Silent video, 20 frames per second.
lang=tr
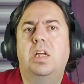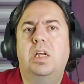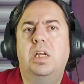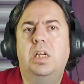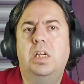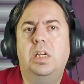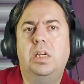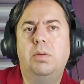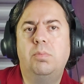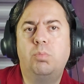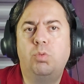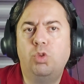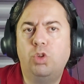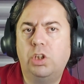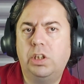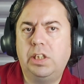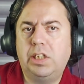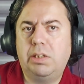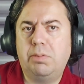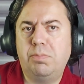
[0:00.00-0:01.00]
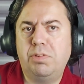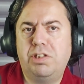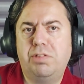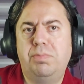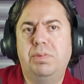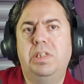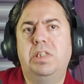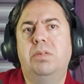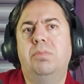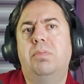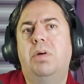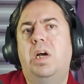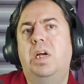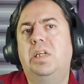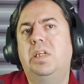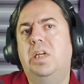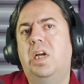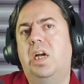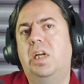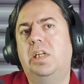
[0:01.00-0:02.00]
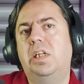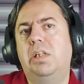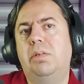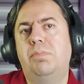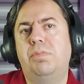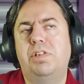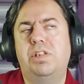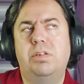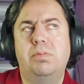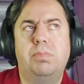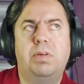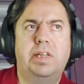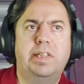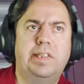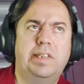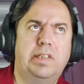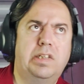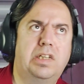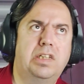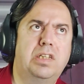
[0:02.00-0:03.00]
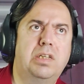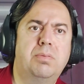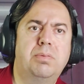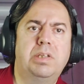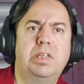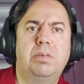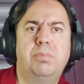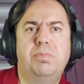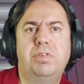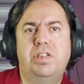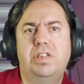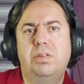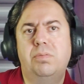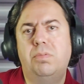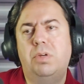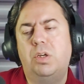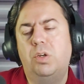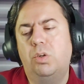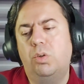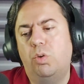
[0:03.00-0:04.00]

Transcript: e, bu yıl gitmiş miydim, hangi ay gitmiştim, Haziran'da mı gitmiştim,